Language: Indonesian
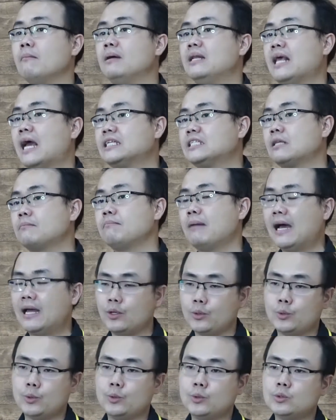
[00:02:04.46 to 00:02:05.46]
ingin membeli aset
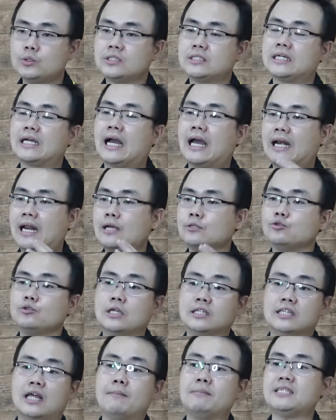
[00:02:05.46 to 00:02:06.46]
baru,
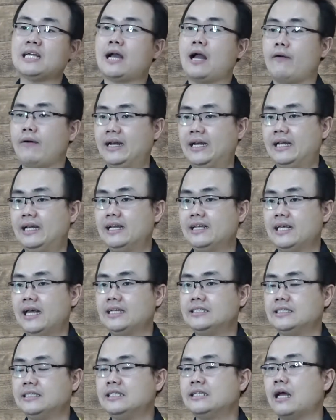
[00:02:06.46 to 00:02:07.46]
sekarang sudah tidak bisa
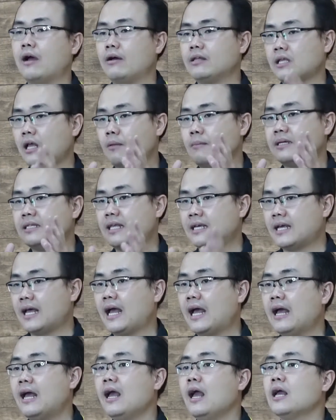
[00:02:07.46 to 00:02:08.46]
kawan. Ya, jadi kawan-kawan
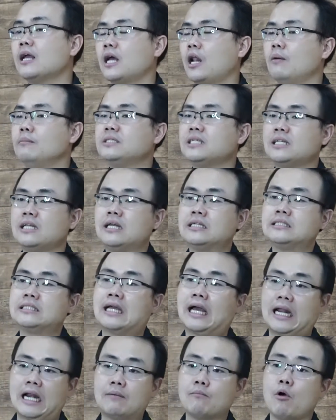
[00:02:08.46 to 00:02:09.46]
merdeka, kalau
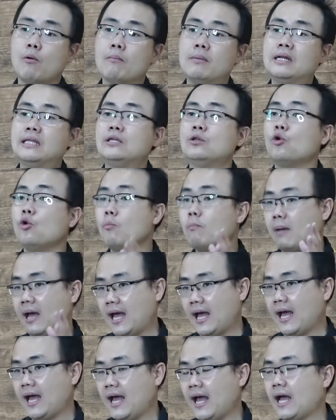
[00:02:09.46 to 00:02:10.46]
misalnya sekarang mau beli
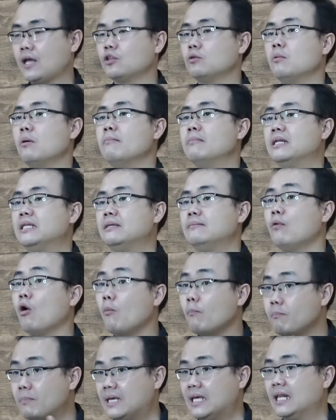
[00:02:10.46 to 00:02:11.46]
rumah atau
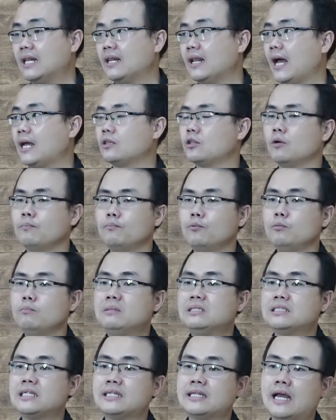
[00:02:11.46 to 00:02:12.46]
membeli mobil
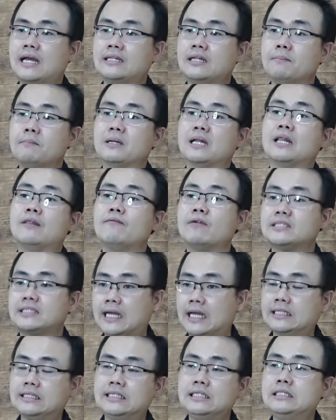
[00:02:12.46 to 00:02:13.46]
ataupun misalnya Anda
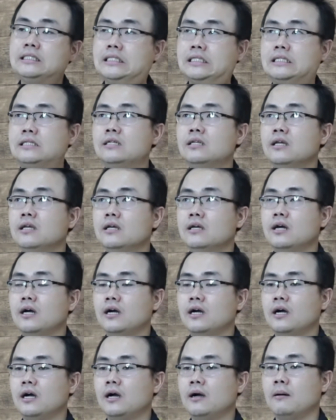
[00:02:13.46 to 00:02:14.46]
berinvestasi di
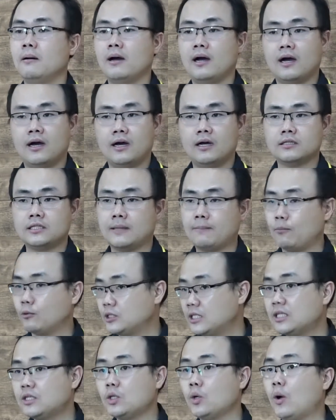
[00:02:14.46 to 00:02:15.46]
uh, uh,
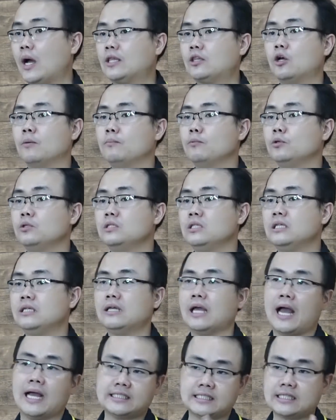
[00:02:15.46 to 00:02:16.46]
deposito
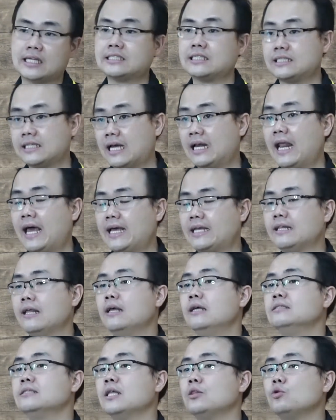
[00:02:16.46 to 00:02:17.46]
ataupun di aset-aset yang
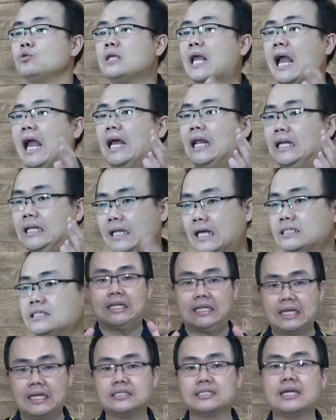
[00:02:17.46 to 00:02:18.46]
lain, tentunya
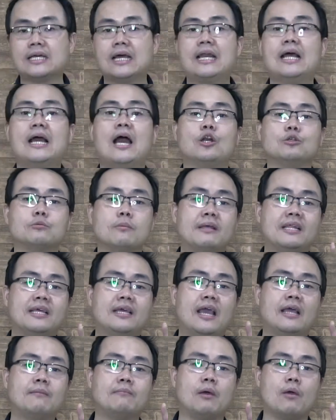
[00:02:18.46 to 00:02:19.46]
Anda sekarang harus
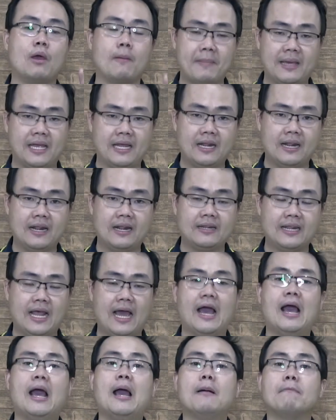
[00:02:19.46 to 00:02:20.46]
memiliki NPWP.
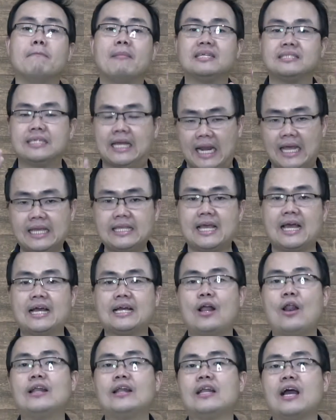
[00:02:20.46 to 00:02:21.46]
Nah, masalahnya
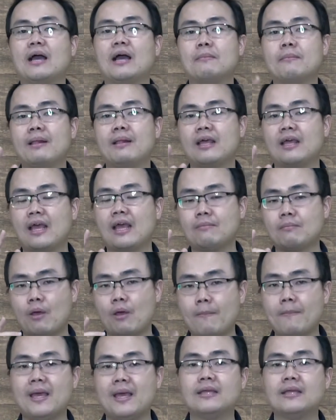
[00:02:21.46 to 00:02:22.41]
kalau Anda nggak memiliki NPWP,